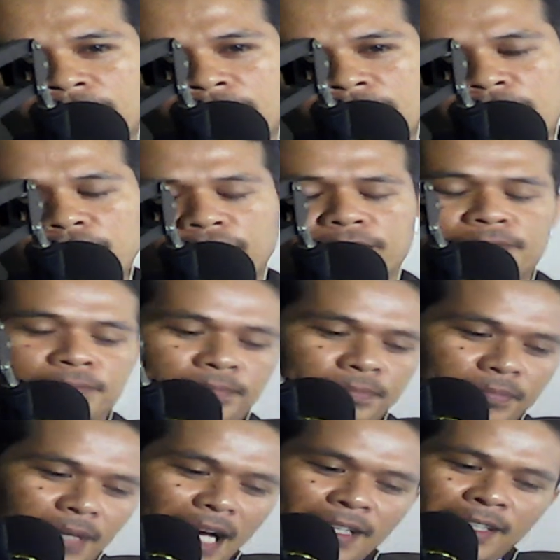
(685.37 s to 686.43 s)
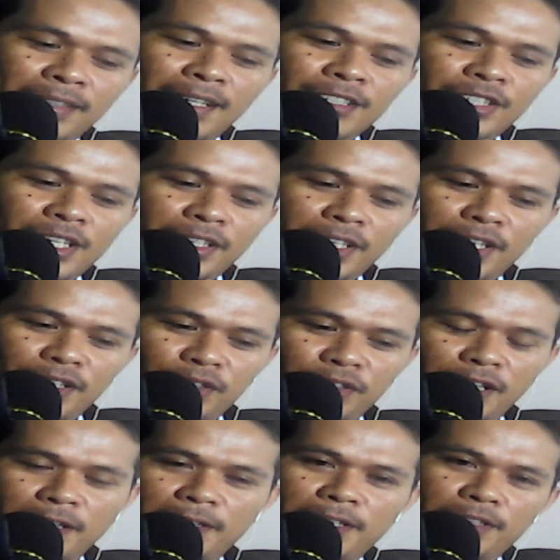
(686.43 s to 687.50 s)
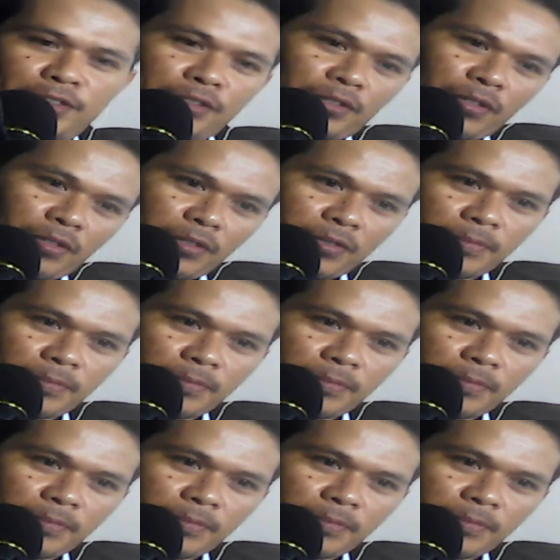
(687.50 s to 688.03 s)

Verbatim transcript: Karon, anita sa iyang giingon nga rehistro.